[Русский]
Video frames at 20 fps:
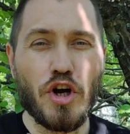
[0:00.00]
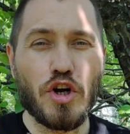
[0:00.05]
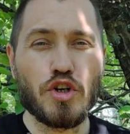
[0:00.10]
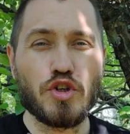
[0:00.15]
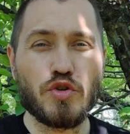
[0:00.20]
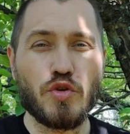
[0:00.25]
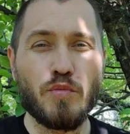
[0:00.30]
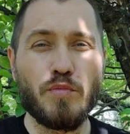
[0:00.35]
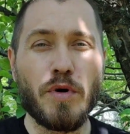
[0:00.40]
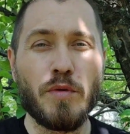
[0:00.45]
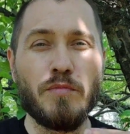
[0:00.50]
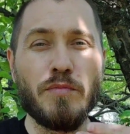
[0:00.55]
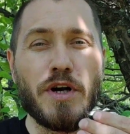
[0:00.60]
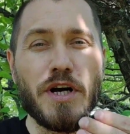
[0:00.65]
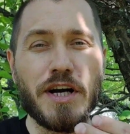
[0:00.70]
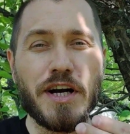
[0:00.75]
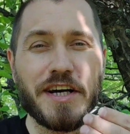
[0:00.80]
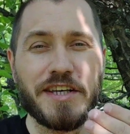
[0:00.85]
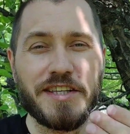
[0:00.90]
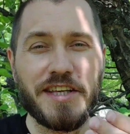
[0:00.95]
чтобы
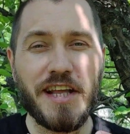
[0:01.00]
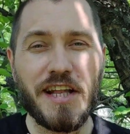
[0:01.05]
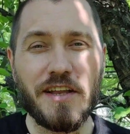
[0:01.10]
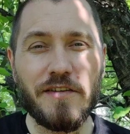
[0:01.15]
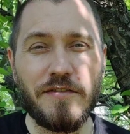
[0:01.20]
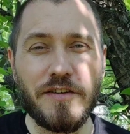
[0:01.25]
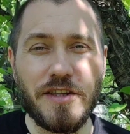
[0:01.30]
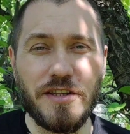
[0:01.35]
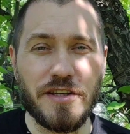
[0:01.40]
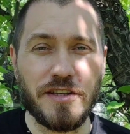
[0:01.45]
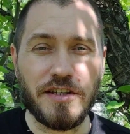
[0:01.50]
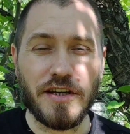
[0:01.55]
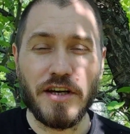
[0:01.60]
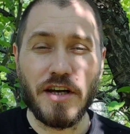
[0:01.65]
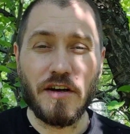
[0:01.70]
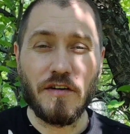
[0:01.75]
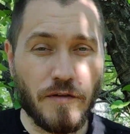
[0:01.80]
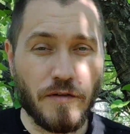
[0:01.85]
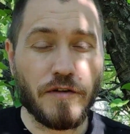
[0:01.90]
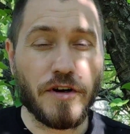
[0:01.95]
мы хотели видеть
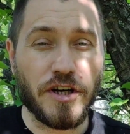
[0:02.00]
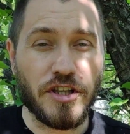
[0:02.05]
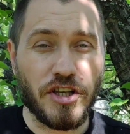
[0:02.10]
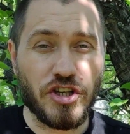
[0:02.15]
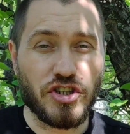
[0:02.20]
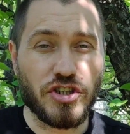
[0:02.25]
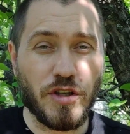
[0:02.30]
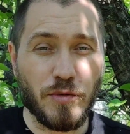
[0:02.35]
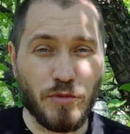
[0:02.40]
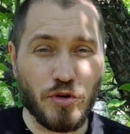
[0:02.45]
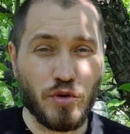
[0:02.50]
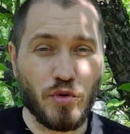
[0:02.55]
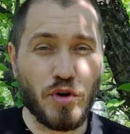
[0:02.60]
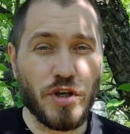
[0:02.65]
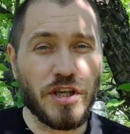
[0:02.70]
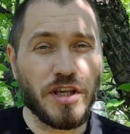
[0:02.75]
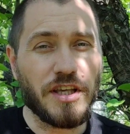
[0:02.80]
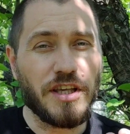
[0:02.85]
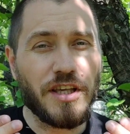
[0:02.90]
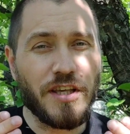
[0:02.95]
в конечном
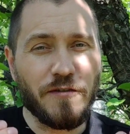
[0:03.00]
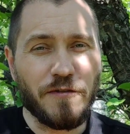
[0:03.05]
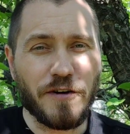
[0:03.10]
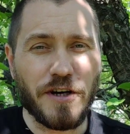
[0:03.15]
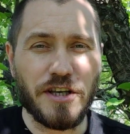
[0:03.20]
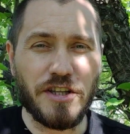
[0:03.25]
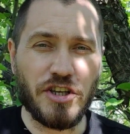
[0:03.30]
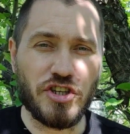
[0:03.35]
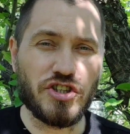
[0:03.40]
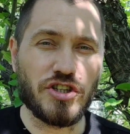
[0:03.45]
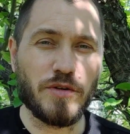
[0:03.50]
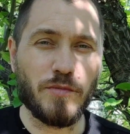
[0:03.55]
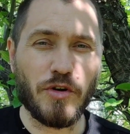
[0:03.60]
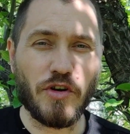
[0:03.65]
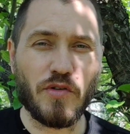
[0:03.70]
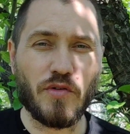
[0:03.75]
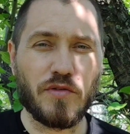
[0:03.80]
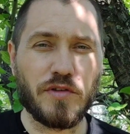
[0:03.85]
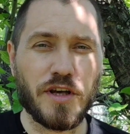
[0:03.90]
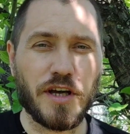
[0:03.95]
итоге и в конечном
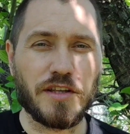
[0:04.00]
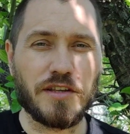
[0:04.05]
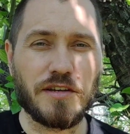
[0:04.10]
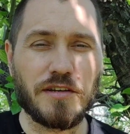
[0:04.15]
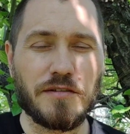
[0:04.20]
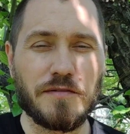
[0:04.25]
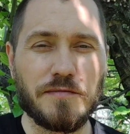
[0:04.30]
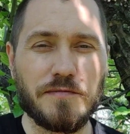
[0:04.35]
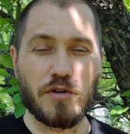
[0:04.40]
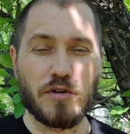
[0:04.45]
результате.